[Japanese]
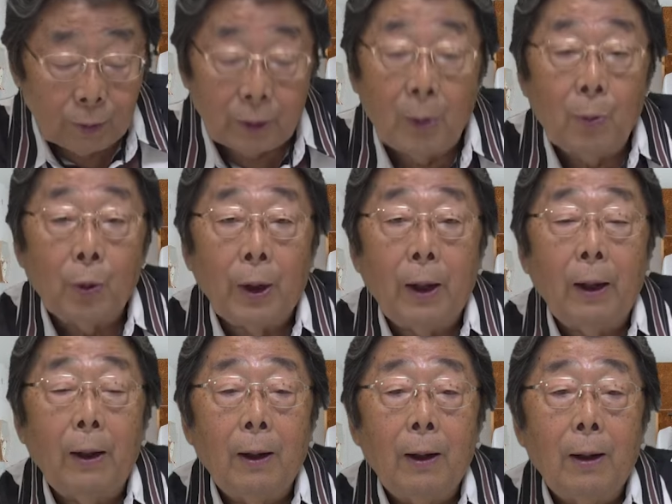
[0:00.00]
でも
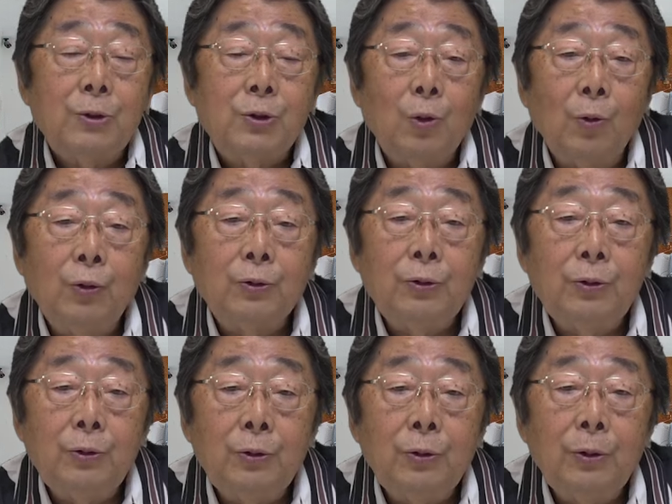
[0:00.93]
ね、重
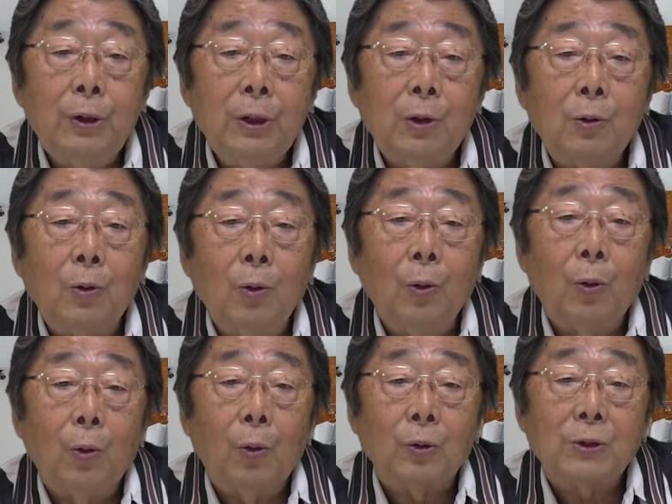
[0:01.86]
複立候
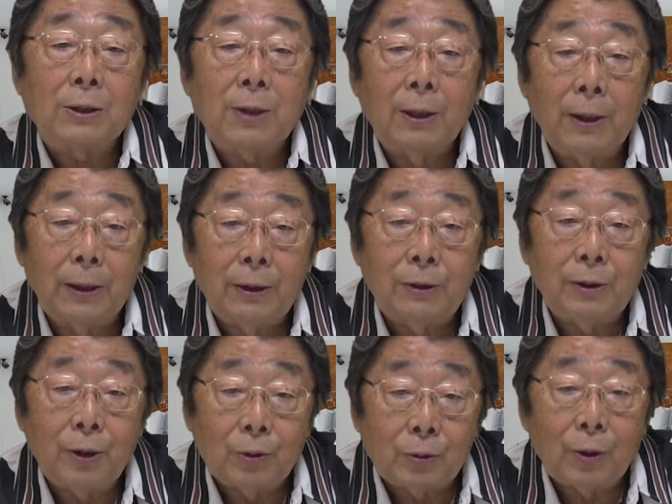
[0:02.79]
補させないっ
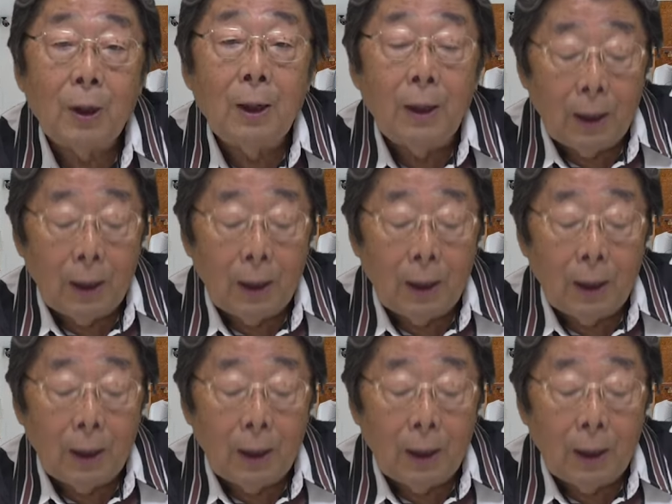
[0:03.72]
ていう、